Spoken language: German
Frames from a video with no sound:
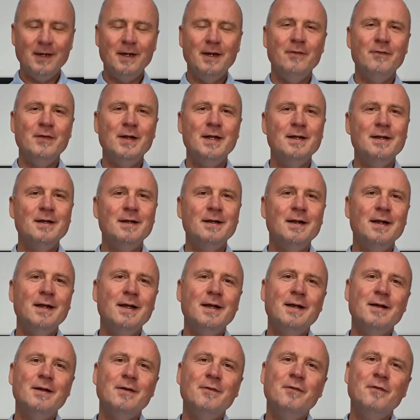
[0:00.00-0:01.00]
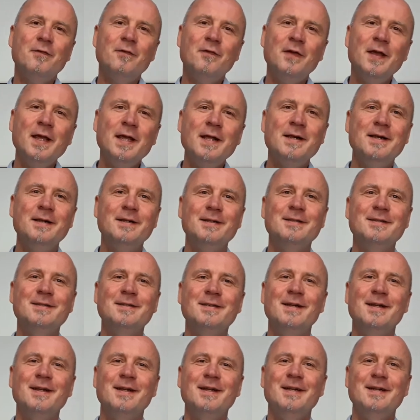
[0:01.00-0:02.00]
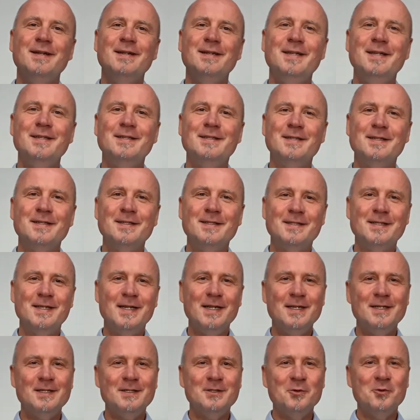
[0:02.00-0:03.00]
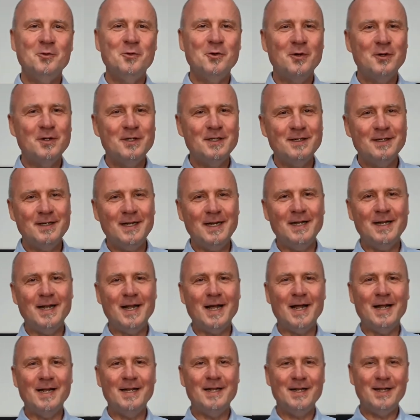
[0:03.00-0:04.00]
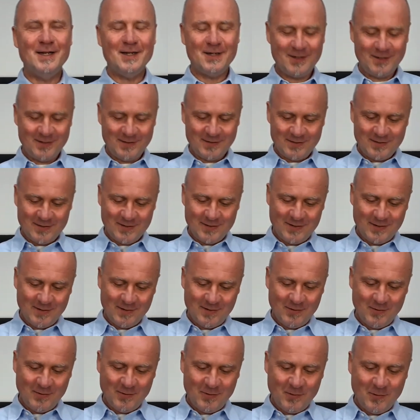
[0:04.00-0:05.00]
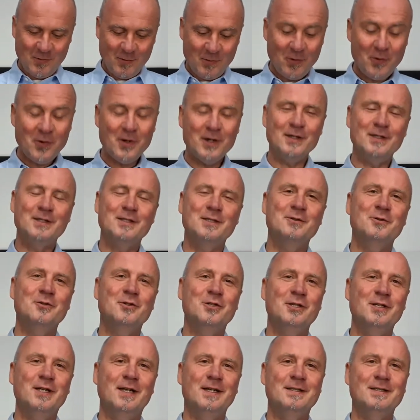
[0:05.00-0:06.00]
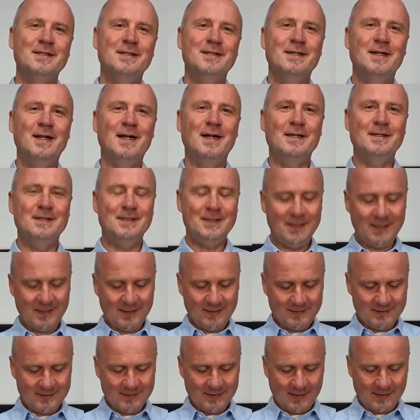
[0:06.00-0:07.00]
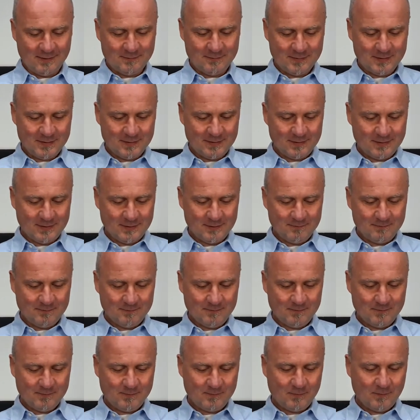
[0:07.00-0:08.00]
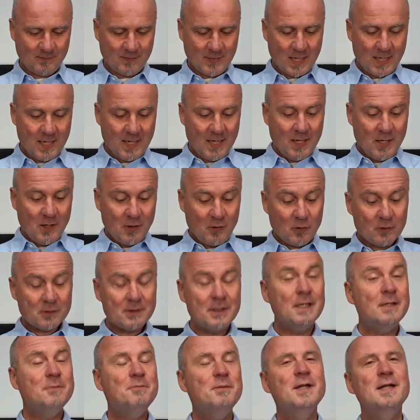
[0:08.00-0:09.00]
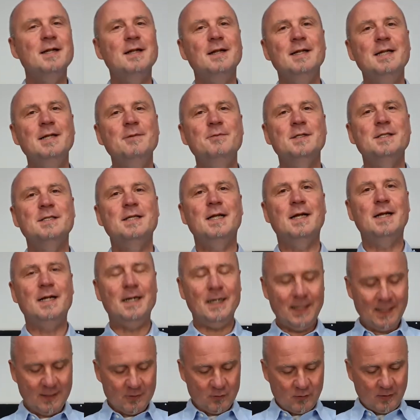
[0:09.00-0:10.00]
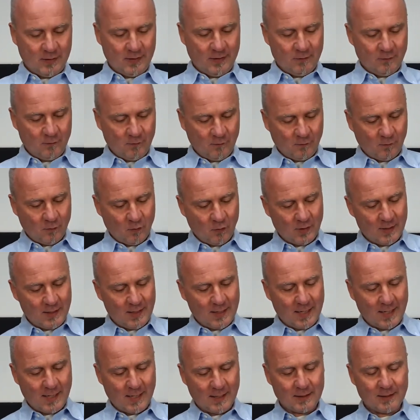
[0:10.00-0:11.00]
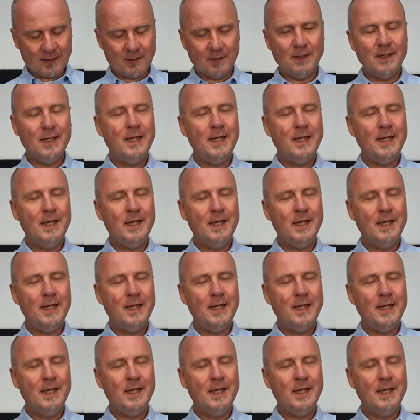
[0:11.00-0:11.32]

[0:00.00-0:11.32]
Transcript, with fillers: Wenn fehlt diese Sehnsucht, den anderen zu höher zu schätzen als sich selbst. Gott geht mit der Liebeserklärung in Vorlage.